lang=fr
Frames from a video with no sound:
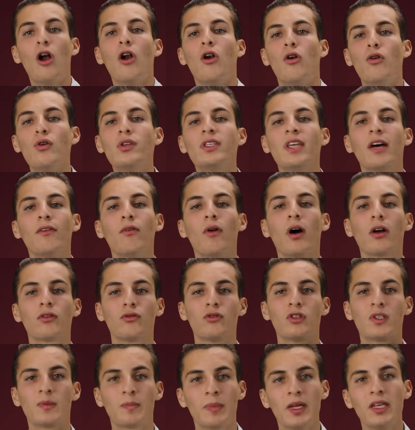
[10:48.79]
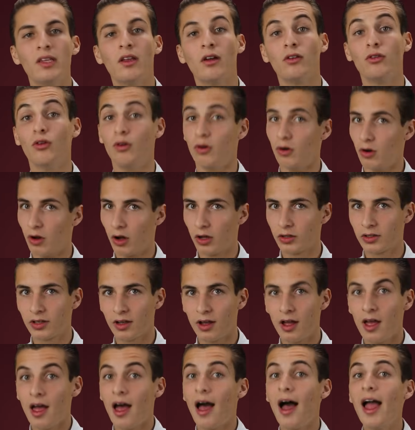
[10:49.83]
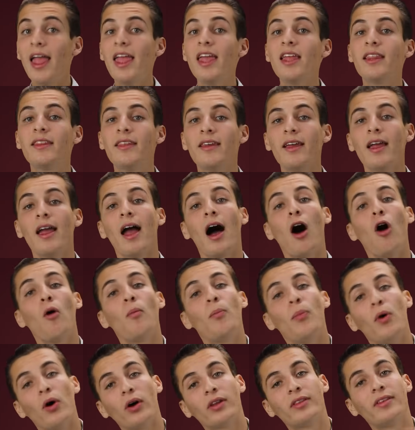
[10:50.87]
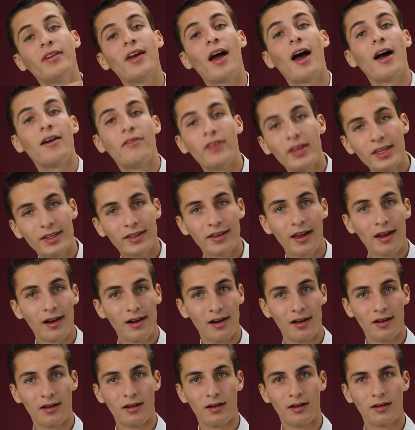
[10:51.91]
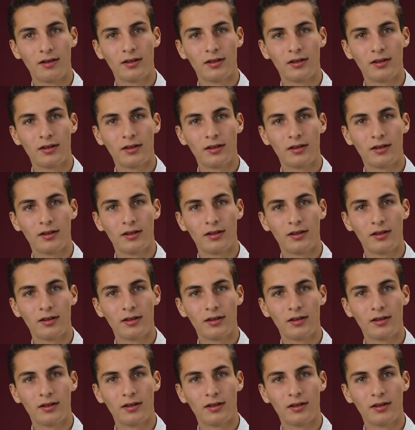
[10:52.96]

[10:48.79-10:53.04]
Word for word: Le savoir du spin de l'autre était emporté avec elles.